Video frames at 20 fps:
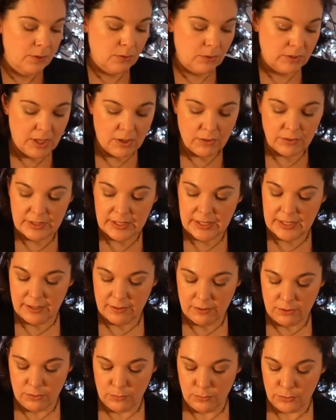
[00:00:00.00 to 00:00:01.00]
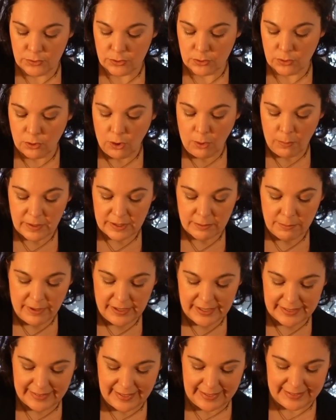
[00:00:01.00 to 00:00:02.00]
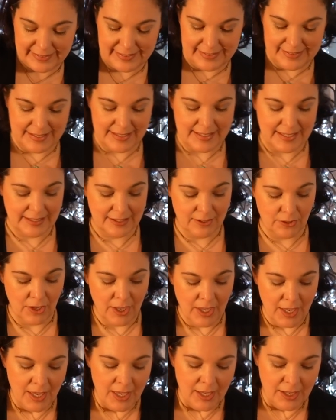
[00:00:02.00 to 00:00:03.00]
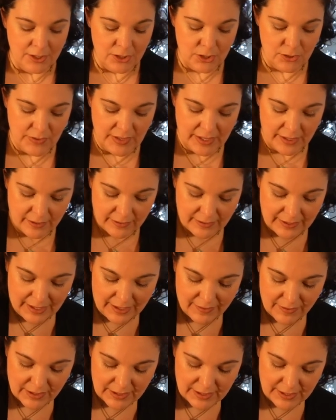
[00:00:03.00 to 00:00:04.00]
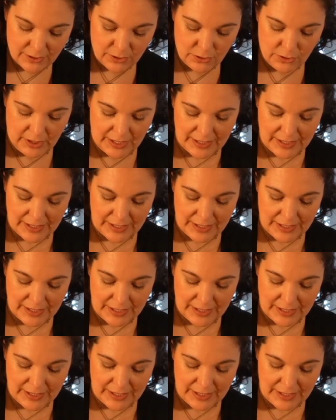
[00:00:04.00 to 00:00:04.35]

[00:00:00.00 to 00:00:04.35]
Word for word: Donc là, on est le muscle complètement rétracté, c'est-à-dire que je viens travailler de